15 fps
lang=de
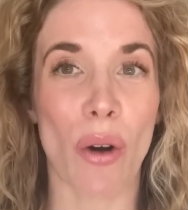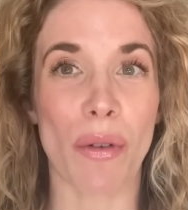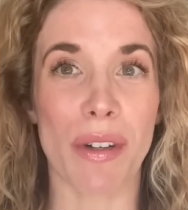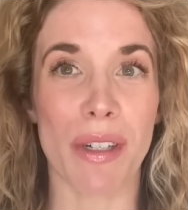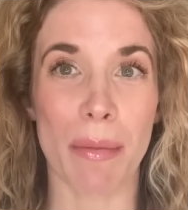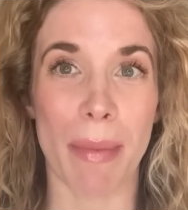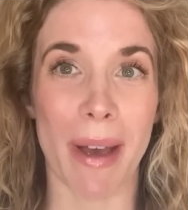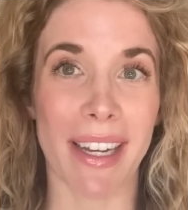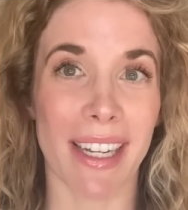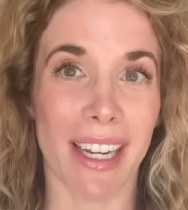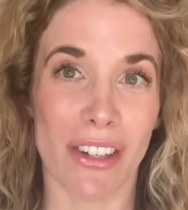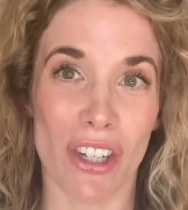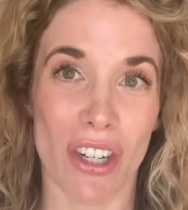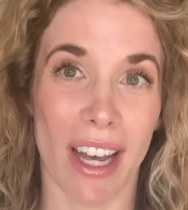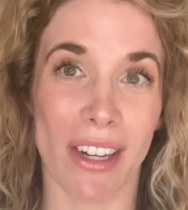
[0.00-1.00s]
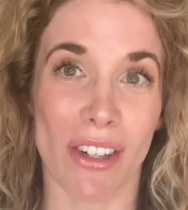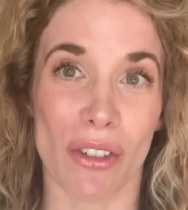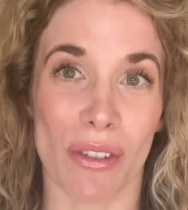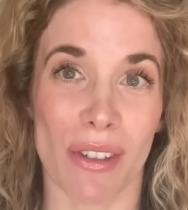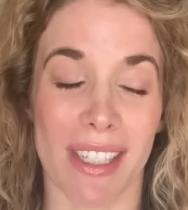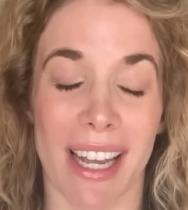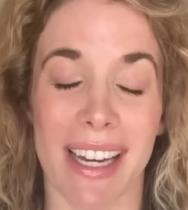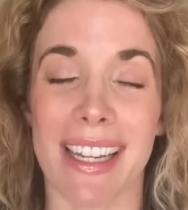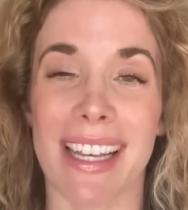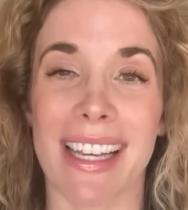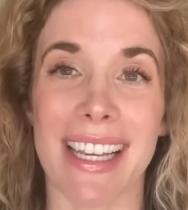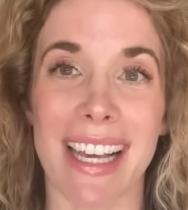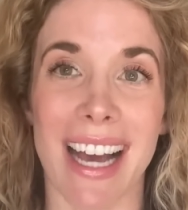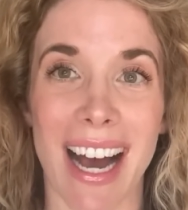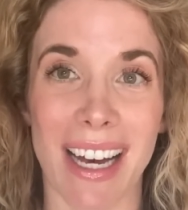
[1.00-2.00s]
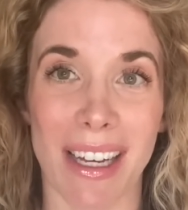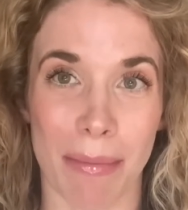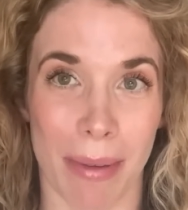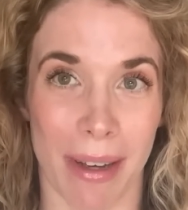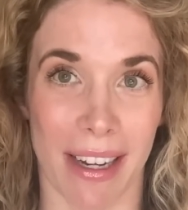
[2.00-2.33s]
und die Band anscheinend schon seit Jahren